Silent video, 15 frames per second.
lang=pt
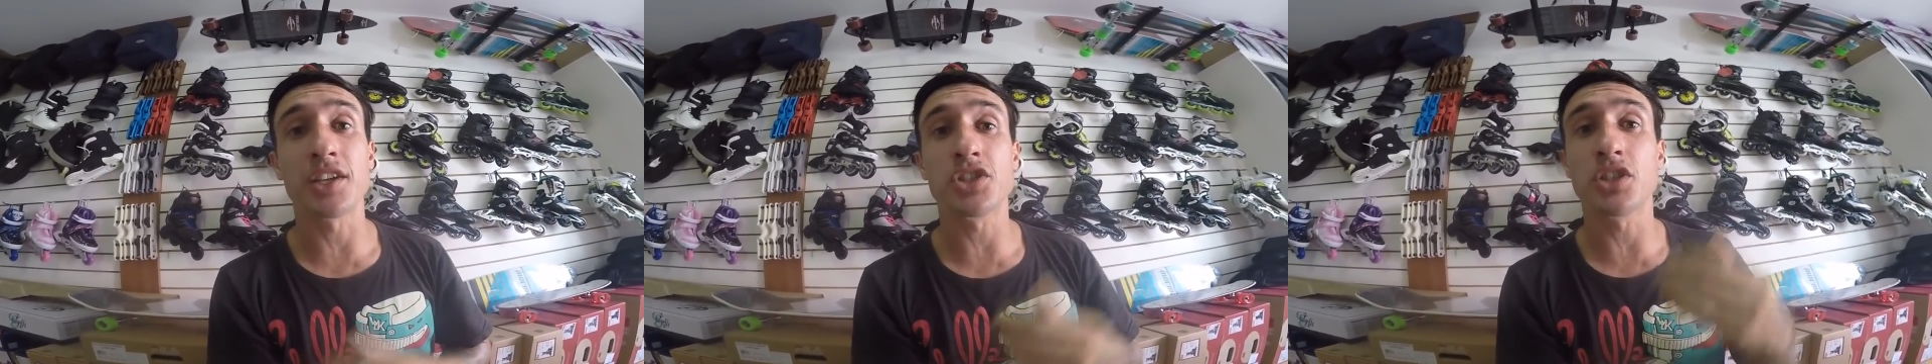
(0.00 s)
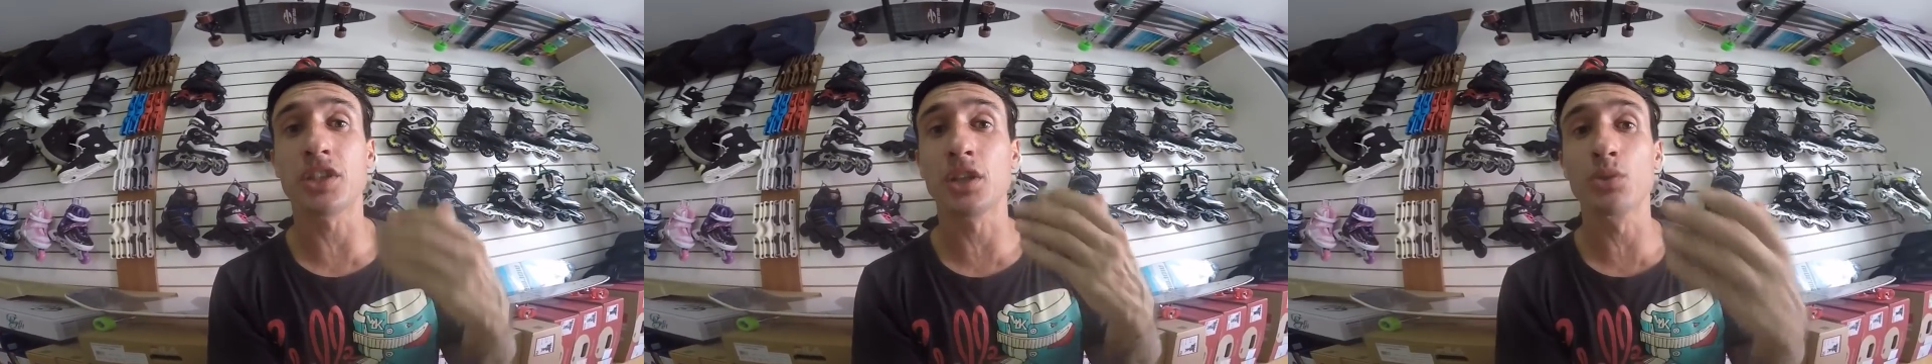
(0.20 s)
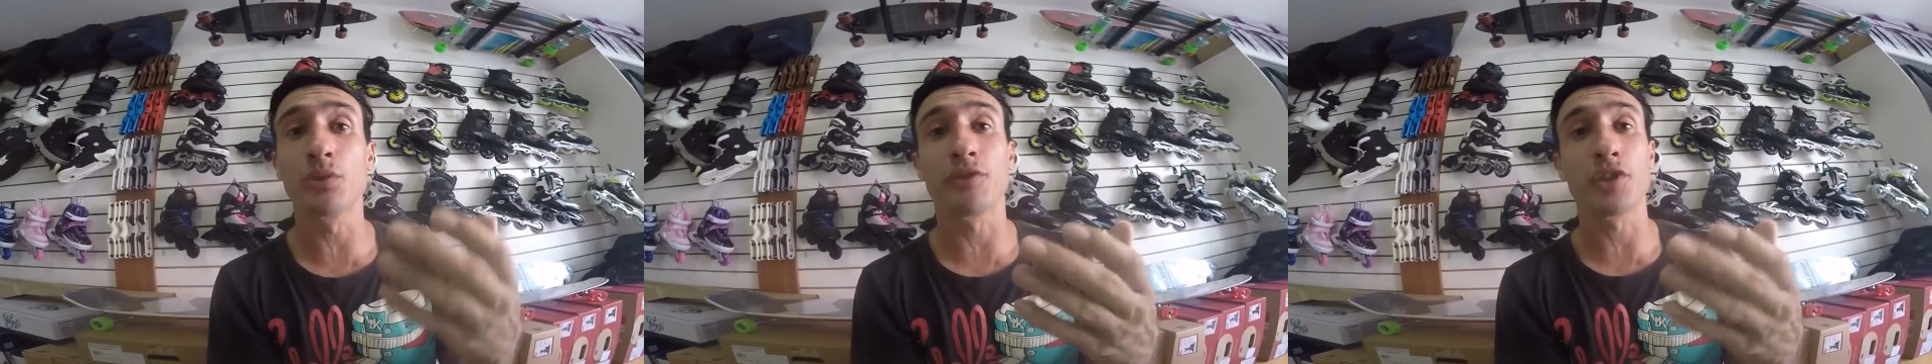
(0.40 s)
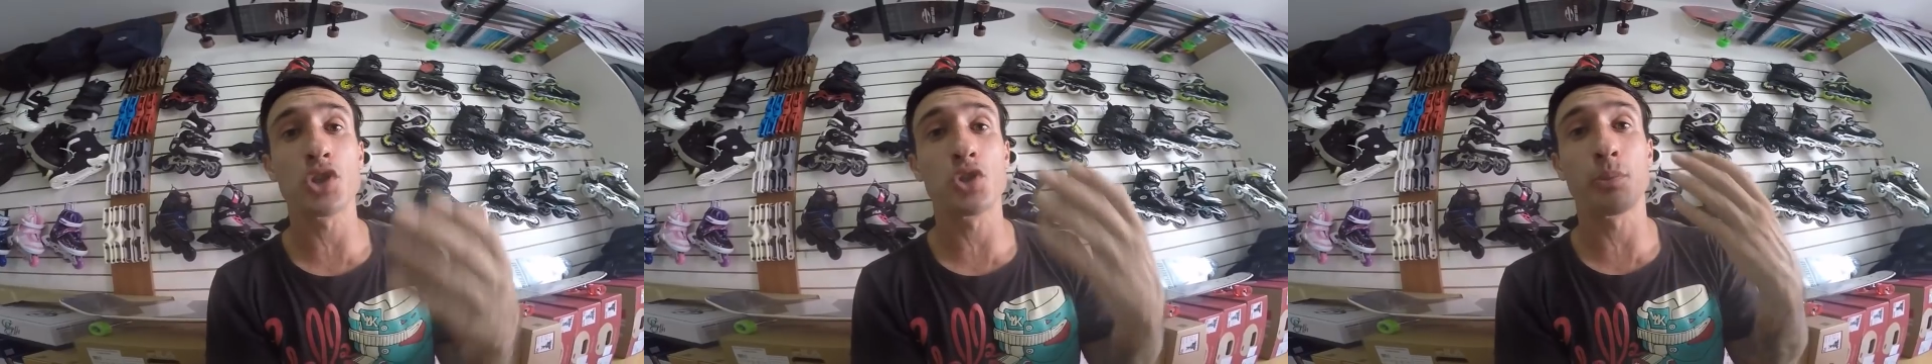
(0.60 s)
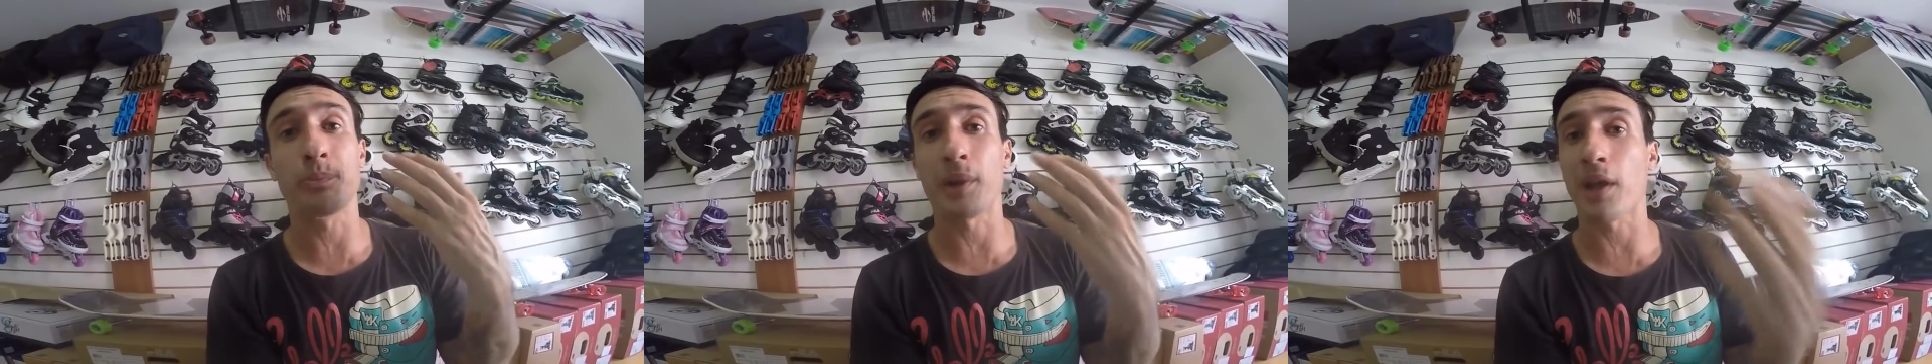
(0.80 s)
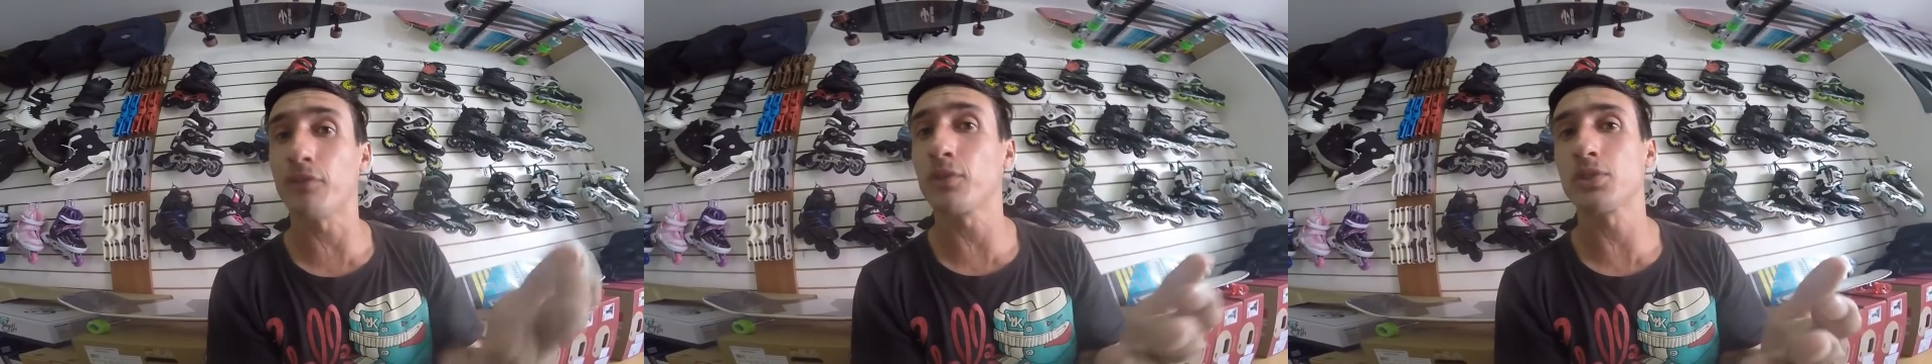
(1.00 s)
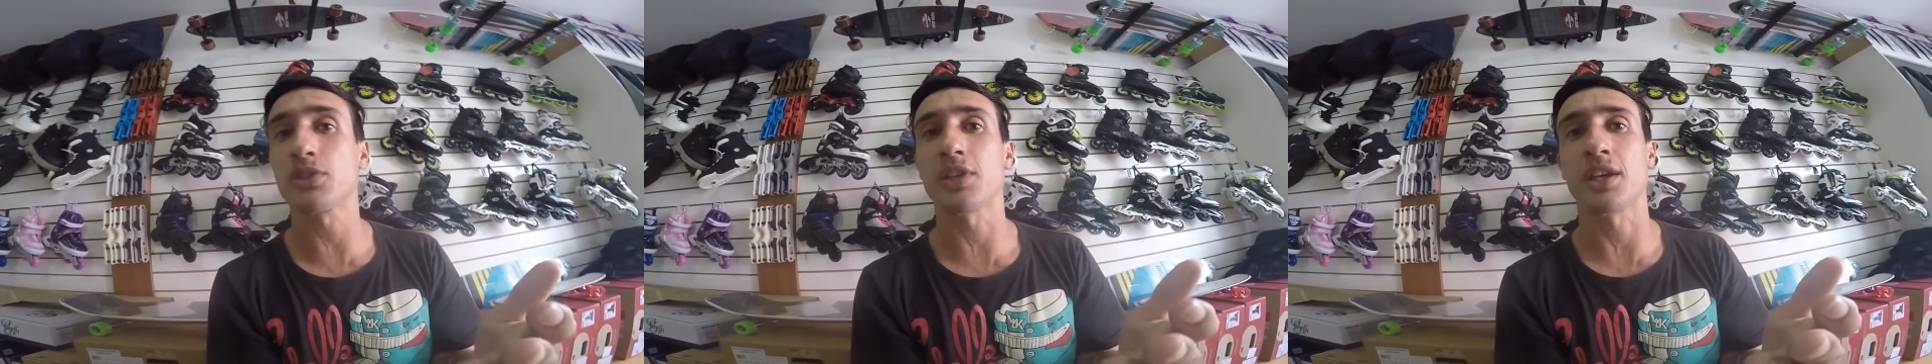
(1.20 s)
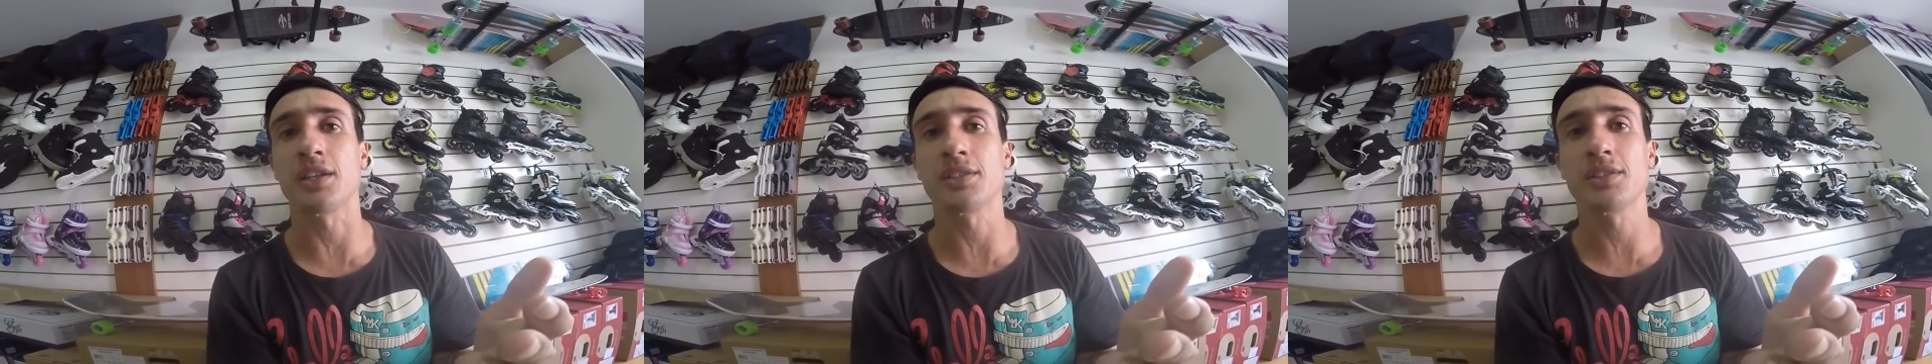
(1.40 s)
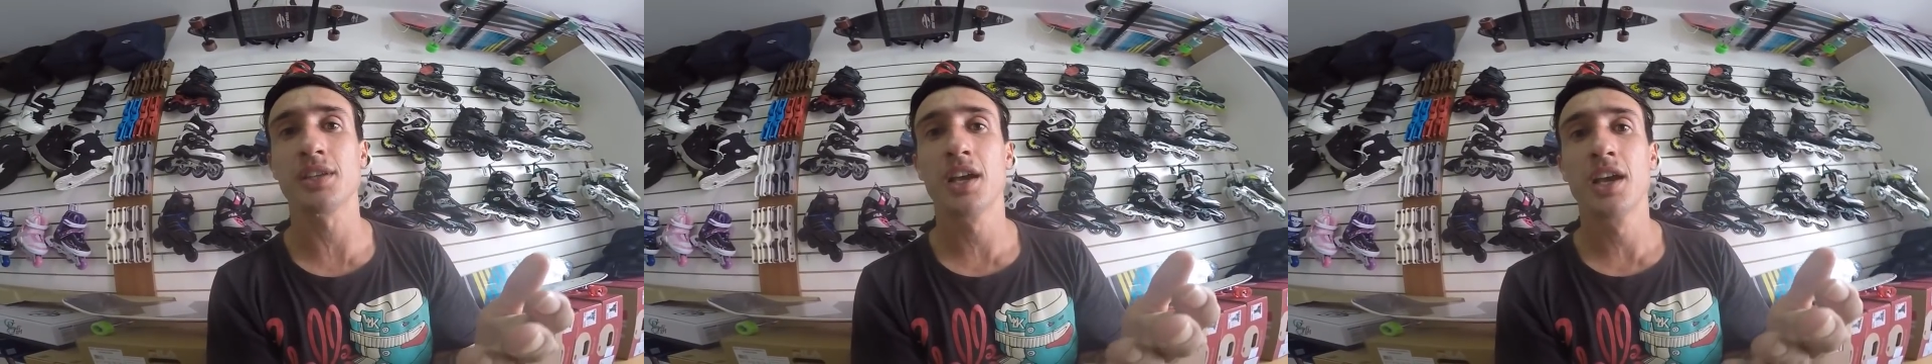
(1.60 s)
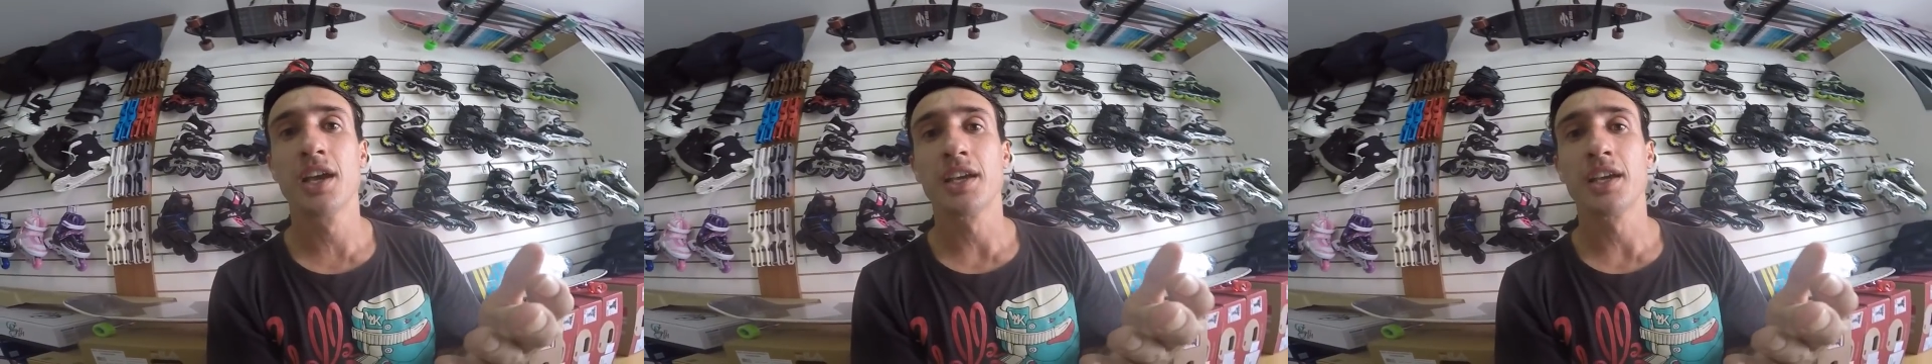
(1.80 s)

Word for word: editando o vídeo para vocês.